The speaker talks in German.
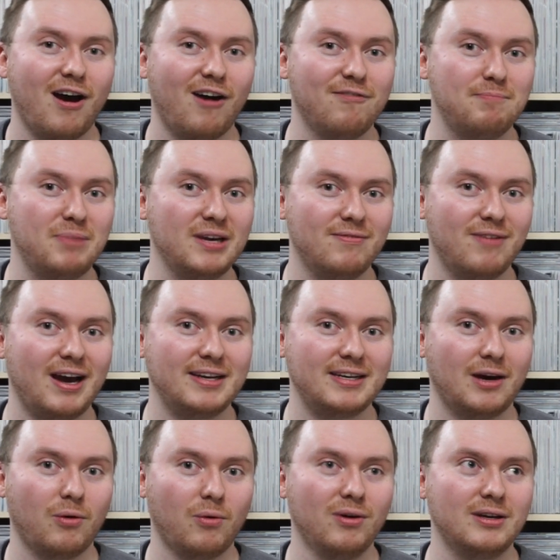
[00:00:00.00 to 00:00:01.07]
auf
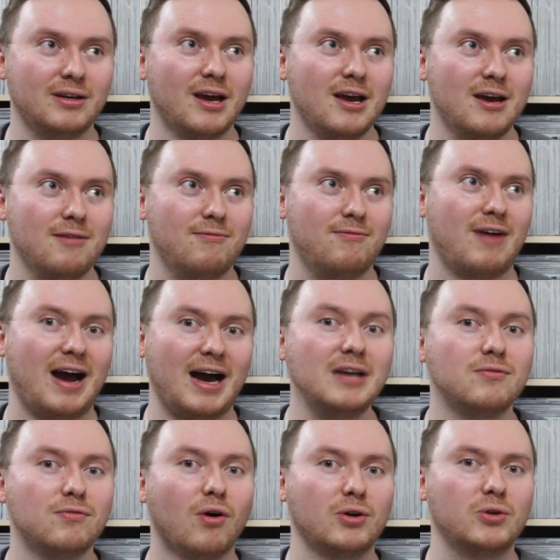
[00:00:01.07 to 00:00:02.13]
privater und
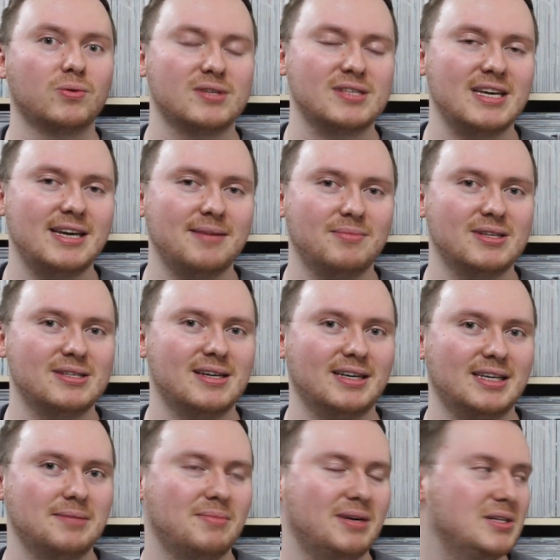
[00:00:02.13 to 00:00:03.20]
Verantwortungsebene,
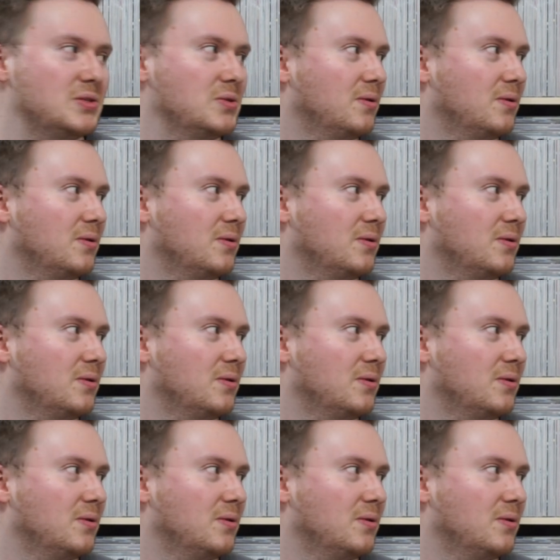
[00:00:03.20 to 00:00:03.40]
sage ich mal